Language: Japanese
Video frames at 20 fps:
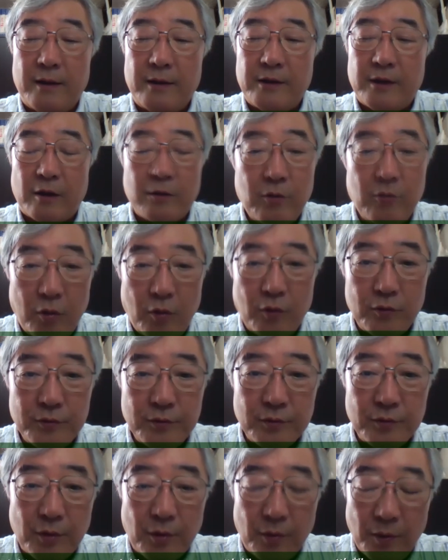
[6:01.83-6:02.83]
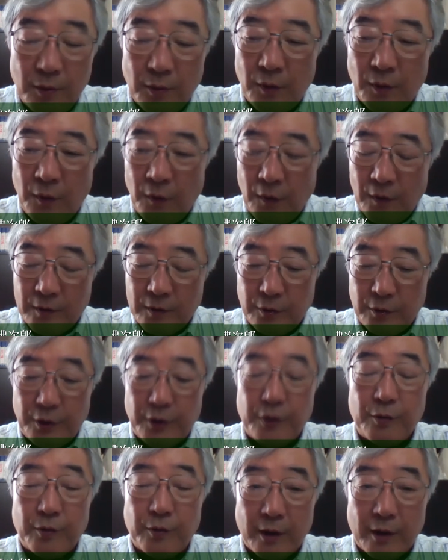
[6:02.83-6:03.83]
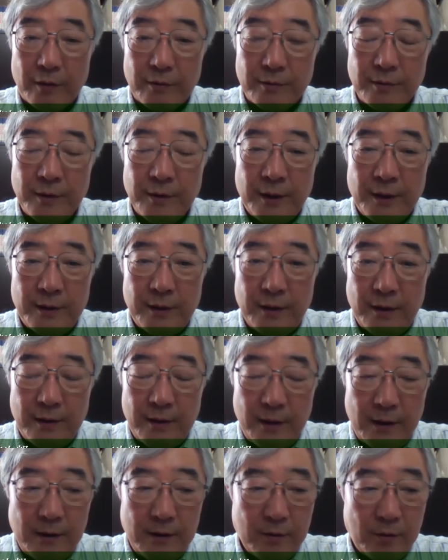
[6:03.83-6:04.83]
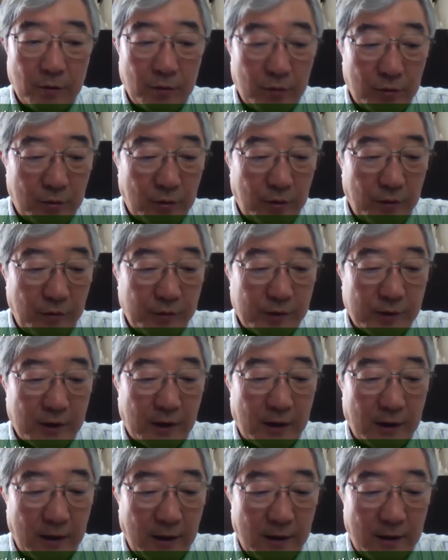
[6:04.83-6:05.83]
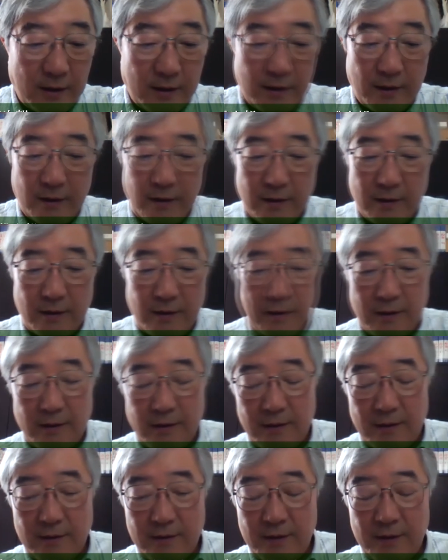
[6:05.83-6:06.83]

百法運動を繰り広げる。で、なんでこのドレフスさんが、えー、